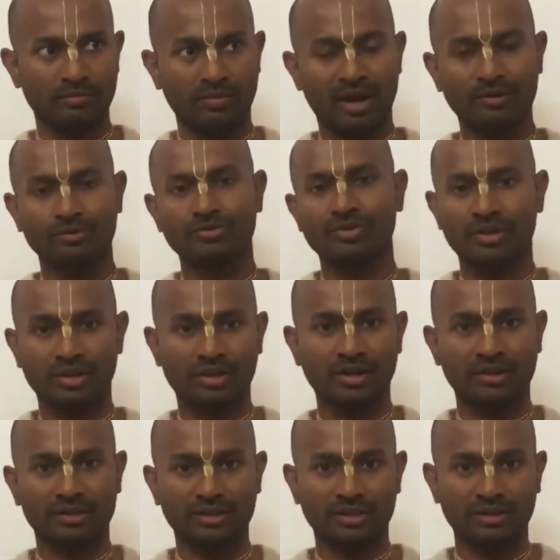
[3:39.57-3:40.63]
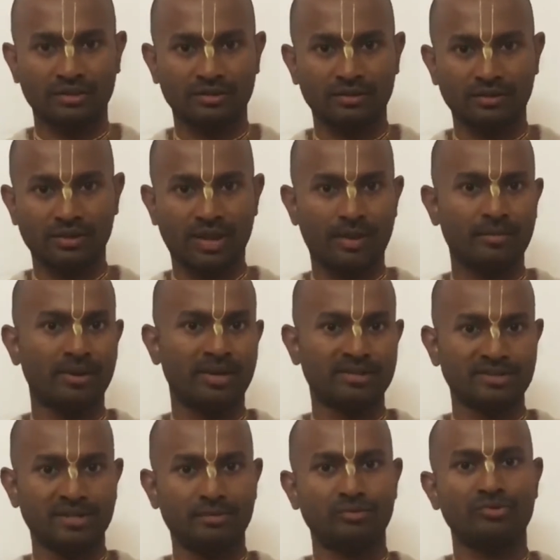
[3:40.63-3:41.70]
মানসিক একটা লেভেল
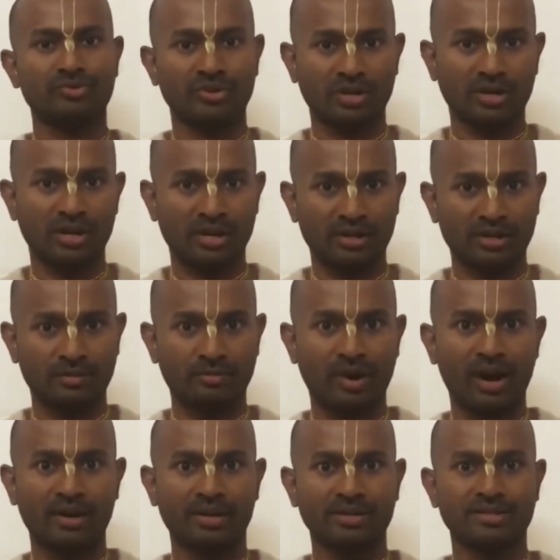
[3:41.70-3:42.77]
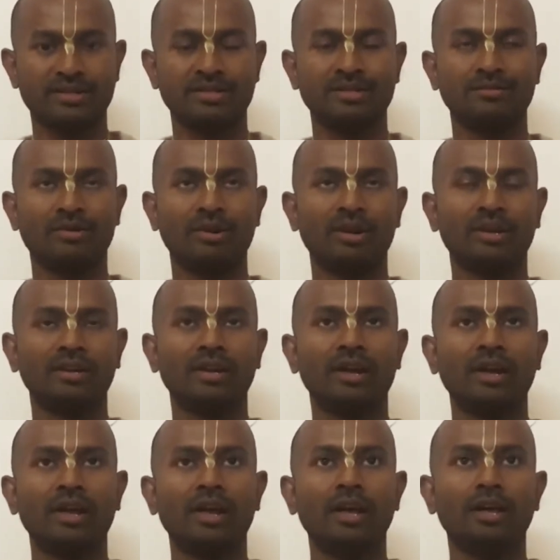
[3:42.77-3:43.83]
আছে ইমোশনাল একটা পার্ট আছে জীবনের
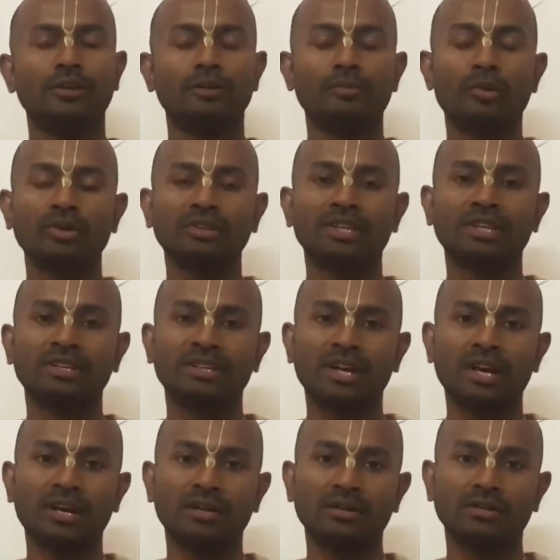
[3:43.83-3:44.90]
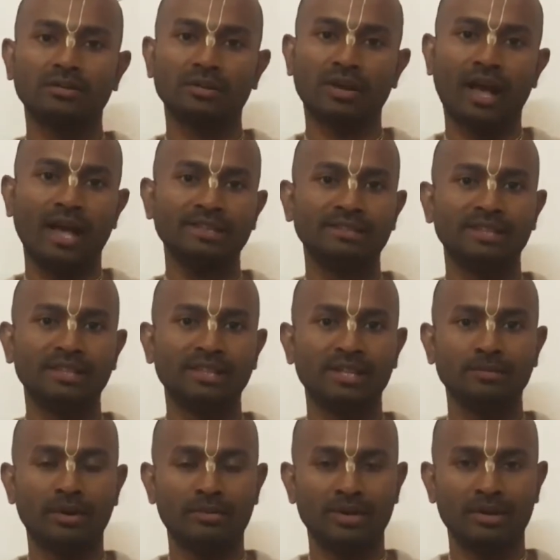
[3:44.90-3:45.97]
তো প্রত্যেকটা কাজেই
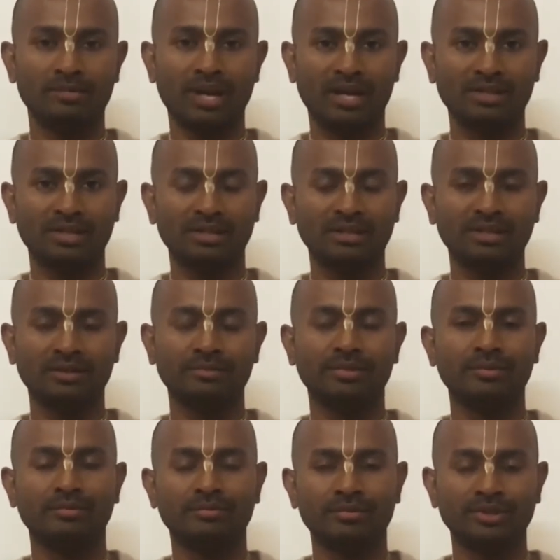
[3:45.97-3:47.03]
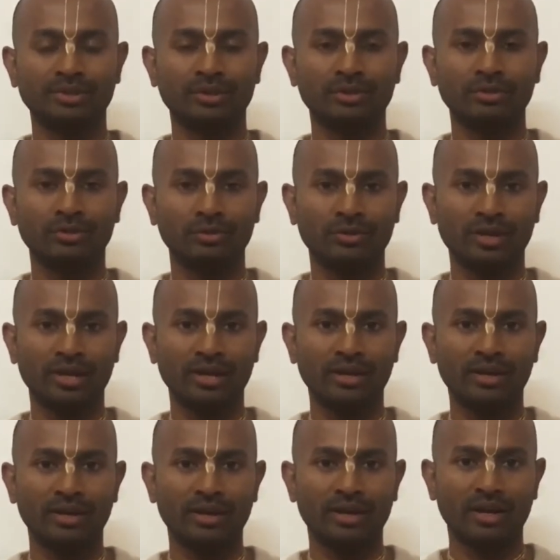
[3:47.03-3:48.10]
কিভাবে আমরা আধ্যাত্মিক বিষয়গুলোকে
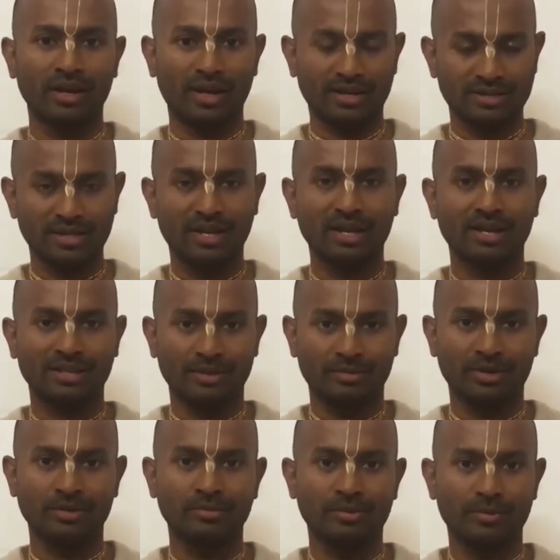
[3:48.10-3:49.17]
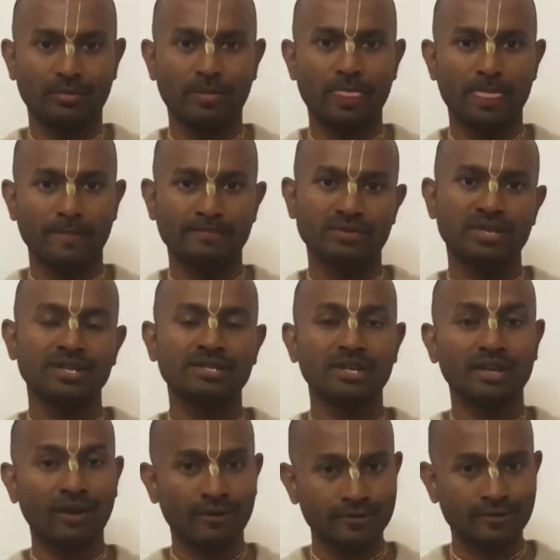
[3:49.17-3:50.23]
কাজে লাগাতে পারবো সেই
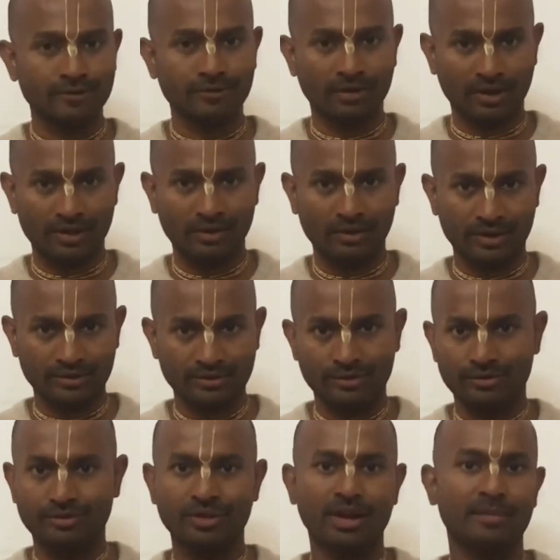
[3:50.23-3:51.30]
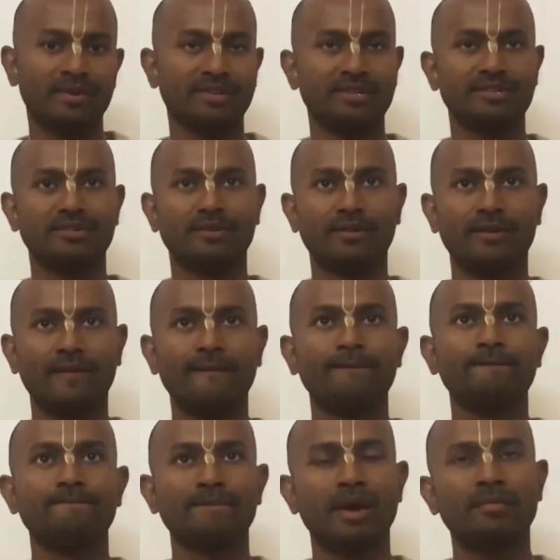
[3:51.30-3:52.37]
শিক্ষা অর্জন করাটা অনেক জরুরি আমাদের জন্য
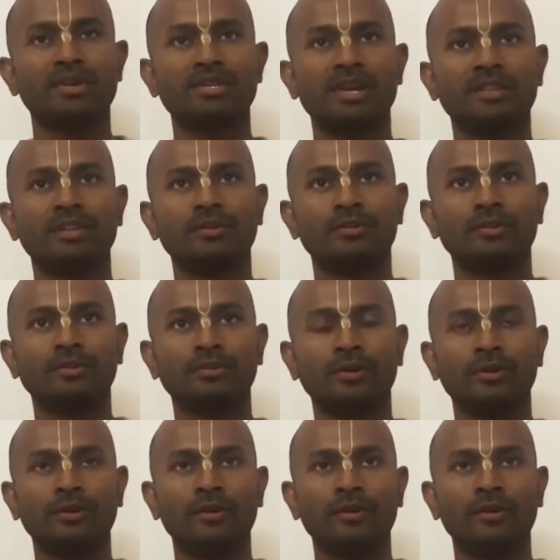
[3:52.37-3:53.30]
আমরা সাধারণত